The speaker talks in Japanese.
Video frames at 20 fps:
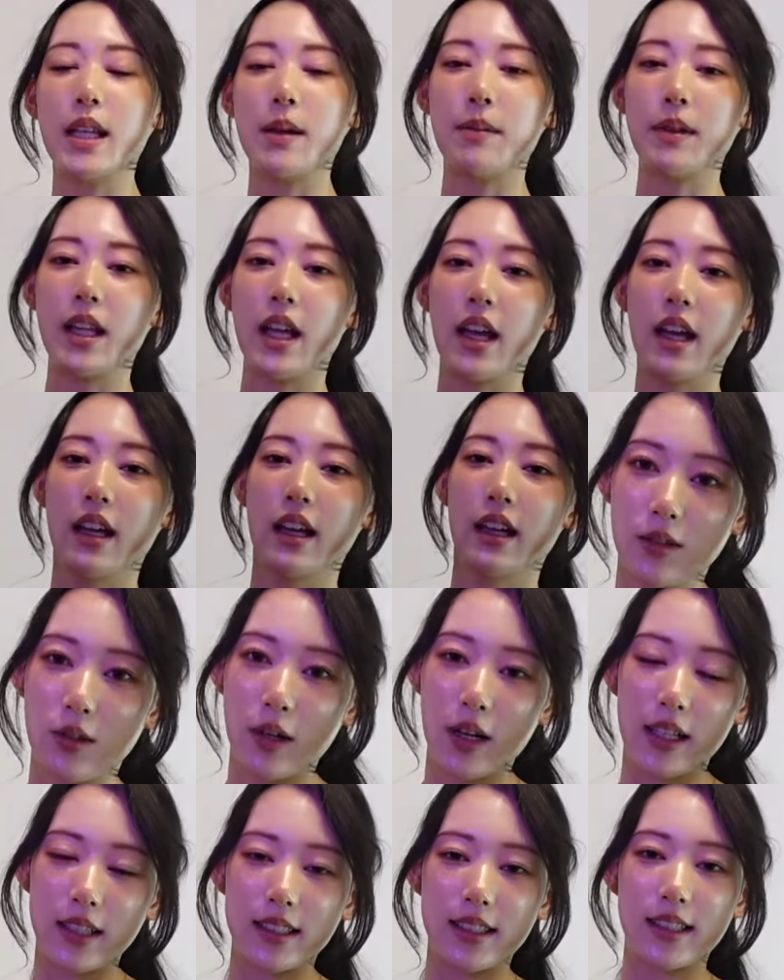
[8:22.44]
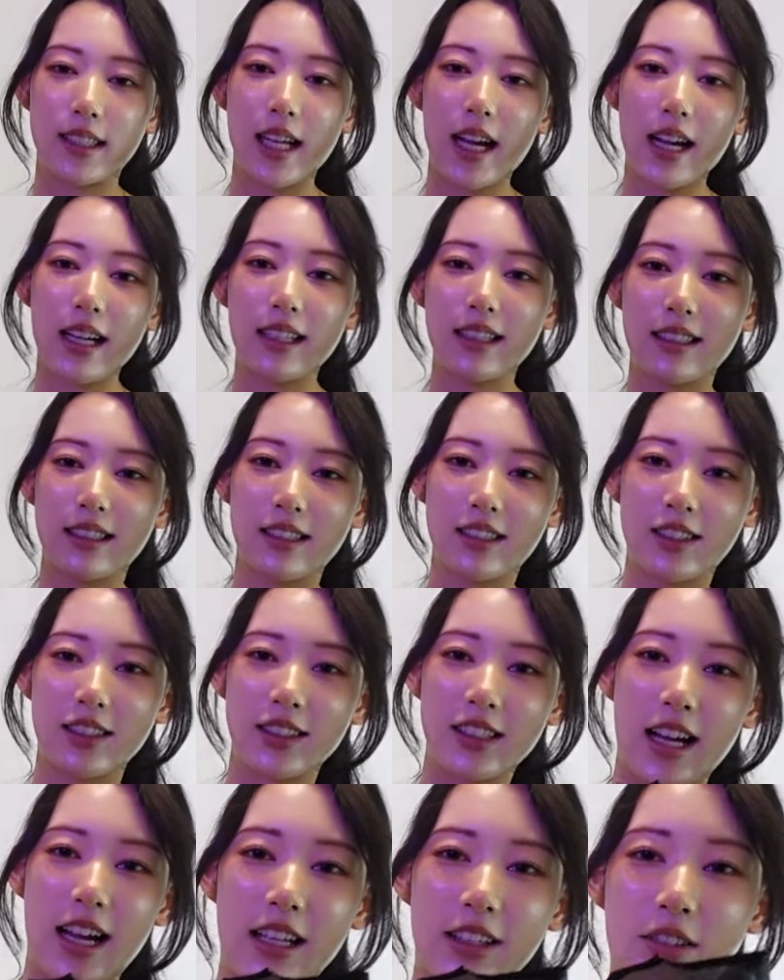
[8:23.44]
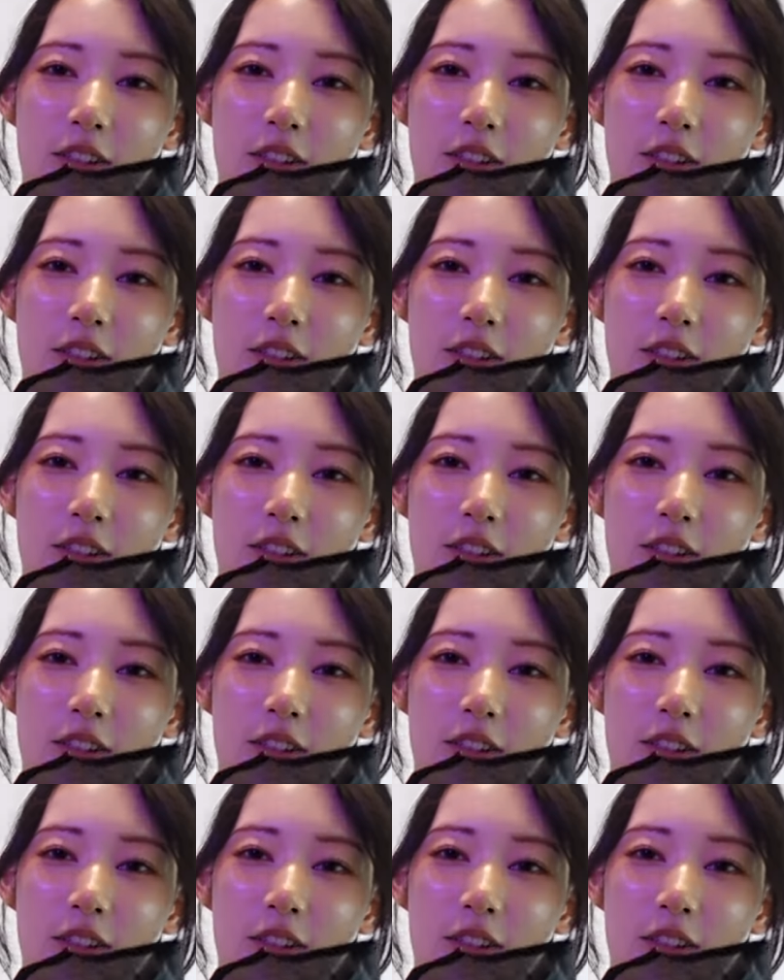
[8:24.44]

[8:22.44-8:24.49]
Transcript: て見てこれチャックな